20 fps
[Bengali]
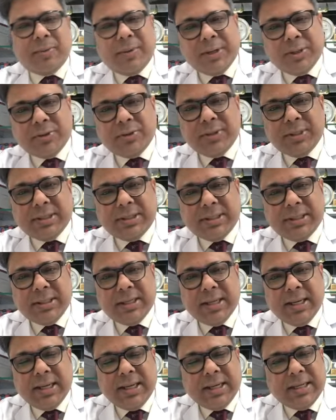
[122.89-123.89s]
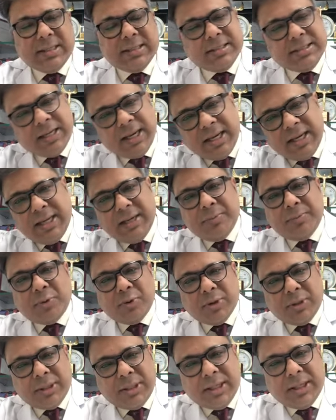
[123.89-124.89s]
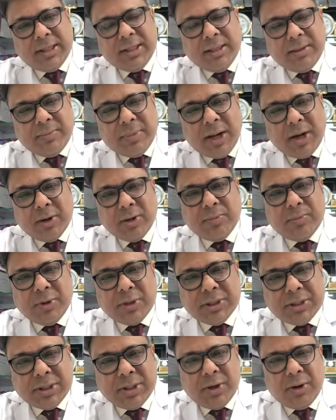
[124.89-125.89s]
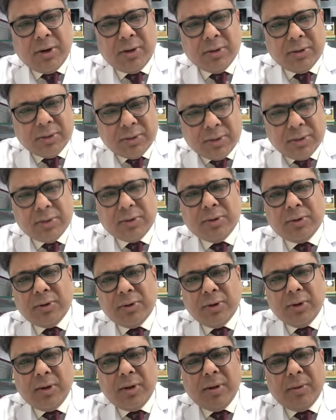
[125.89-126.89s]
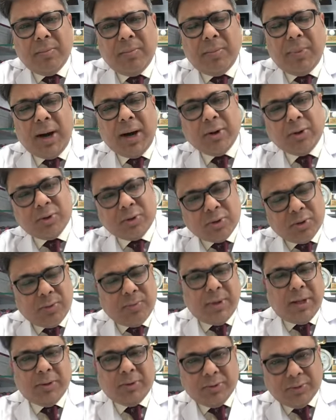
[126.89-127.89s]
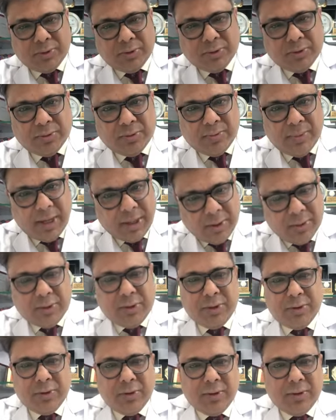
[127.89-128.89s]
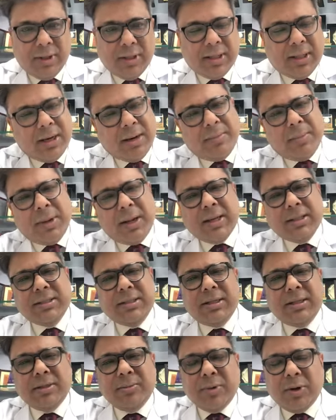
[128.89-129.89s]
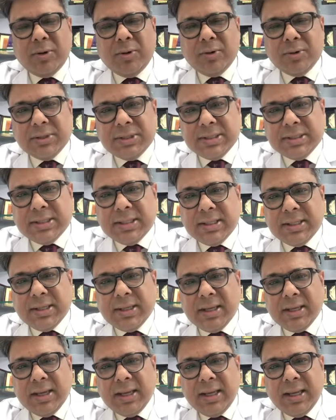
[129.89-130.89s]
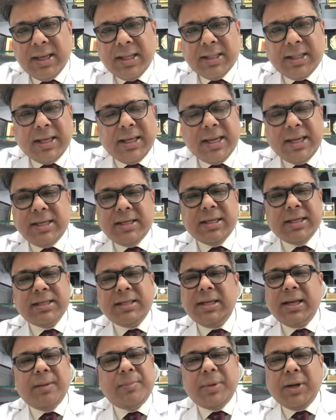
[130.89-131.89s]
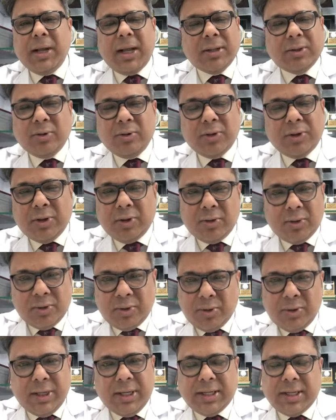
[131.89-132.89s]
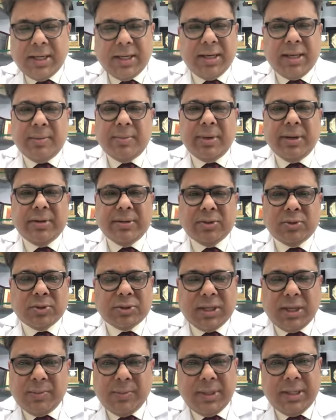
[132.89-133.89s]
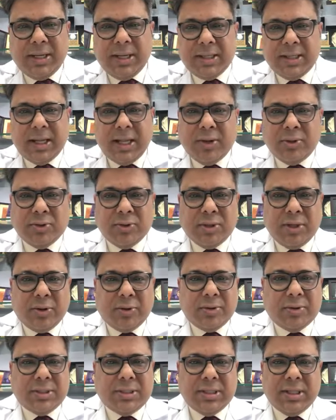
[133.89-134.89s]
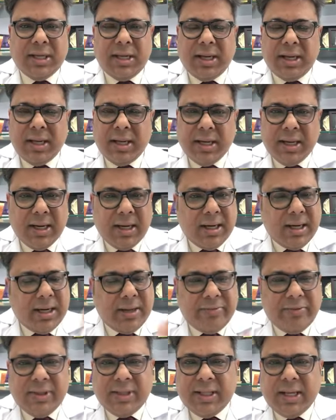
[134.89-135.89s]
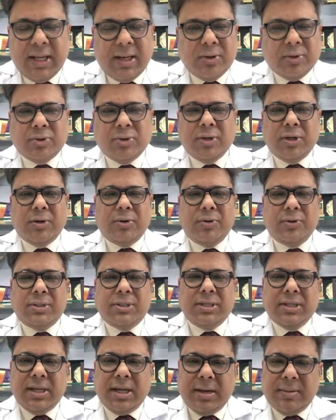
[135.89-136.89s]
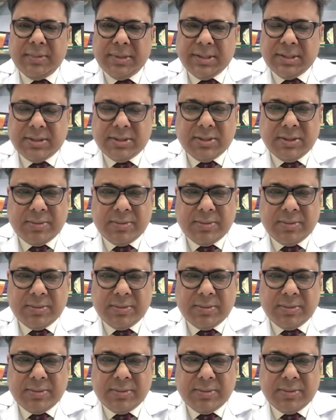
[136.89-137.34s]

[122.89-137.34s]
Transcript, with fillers: সবাই শুনেছি জানেন প্রত্যেক দিন ভারতবর্ষে অন্তত বারোশো মানুষ ভারতীয় তারা মারা যান টিবাকুলোসিসে তো এইটা নিয়ে আমরা আতঙ্কিত নই এটা নিয়ে আমরা সোশ্যাল মিডিয়াতে আলোচনা করছি না টিভিতে আলোচনা করছি না আমাদের